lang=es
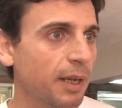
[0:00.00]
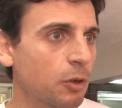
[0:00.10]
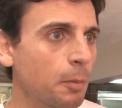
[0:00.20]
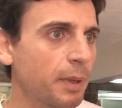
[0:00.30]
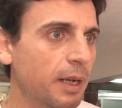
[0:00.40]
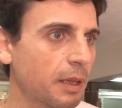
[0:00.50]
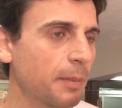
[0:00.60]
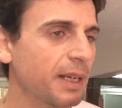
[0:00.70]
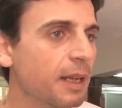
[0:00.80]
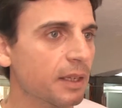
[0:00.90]
para comprar de
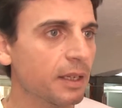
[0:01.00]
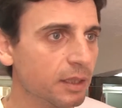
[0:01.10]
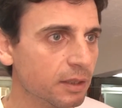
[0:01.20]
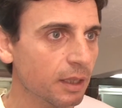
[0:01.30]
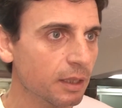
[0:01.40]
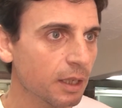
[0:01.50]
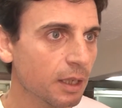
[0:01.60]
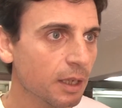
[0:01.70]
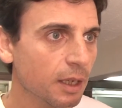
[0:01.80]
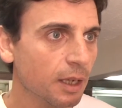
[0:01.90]
manera directa
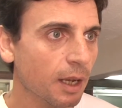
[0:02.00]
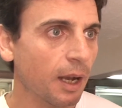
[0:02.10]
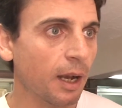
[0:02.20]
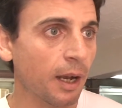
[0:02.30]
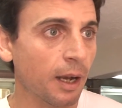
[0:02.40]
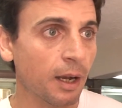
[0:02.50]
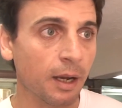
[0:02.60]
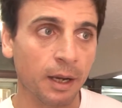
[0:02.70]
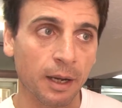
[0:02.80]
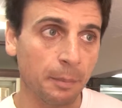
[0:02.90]

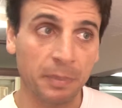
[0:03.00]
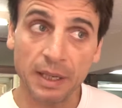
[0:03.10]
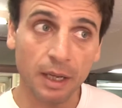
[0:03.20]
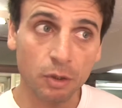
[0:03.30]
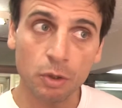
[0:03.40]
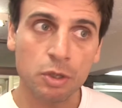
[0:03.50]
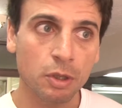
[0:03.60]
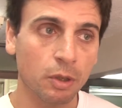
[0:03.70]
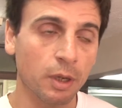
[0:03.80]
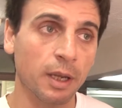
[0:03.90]
a, Pinasco,
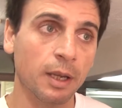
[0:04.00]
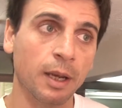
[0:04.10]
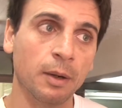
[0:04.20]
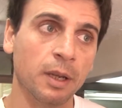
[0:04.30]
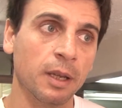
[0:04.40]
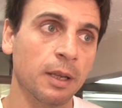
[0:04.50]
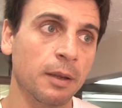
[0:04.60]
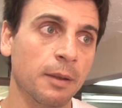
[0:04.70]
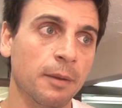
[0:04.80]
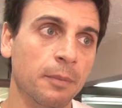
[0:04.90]
eh,
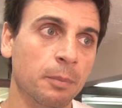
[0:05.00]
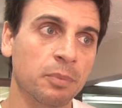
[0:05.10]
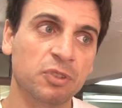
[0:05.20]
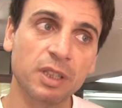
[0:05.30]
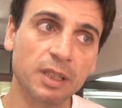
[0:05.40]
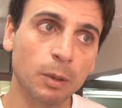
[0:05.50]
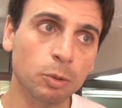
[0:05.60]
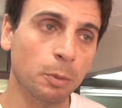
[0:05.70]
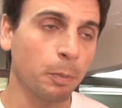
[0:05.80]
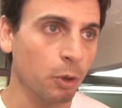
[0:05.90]
eh, Siete
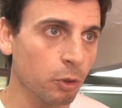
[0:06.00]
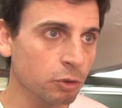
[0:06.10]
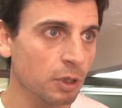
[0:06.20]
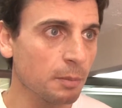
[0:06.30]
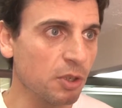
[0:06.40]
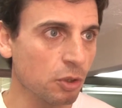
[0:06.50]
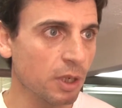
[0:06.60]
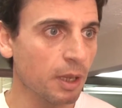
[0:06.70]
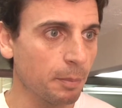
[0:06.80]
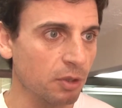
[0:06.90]
autos por 2
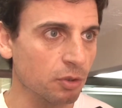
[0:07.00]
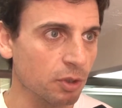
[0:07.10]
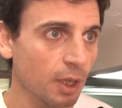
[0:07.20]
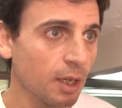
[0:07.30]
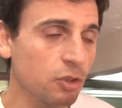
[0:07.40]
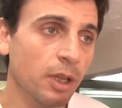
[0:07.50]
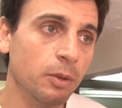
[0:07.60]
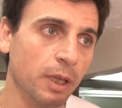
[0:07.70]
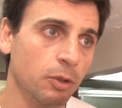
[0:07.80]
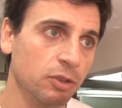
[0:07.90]
millones de pesos. yo le digo
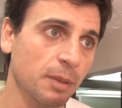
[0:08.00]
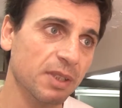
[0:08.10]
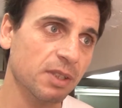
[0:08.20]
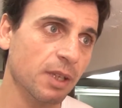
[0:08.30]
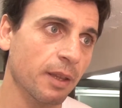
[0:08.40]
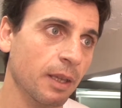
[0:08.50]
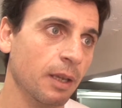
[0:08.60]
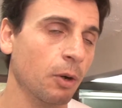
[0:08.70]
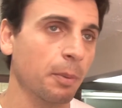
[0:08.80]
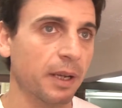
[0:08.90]
una cosa, más allá de
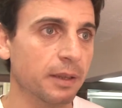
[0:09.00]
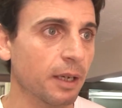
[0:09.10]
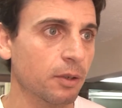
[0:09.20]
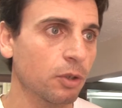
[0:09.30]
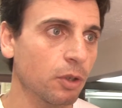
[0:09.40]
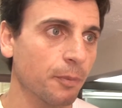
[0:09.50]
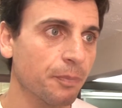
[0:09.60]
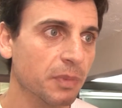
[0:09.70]
objetar o no,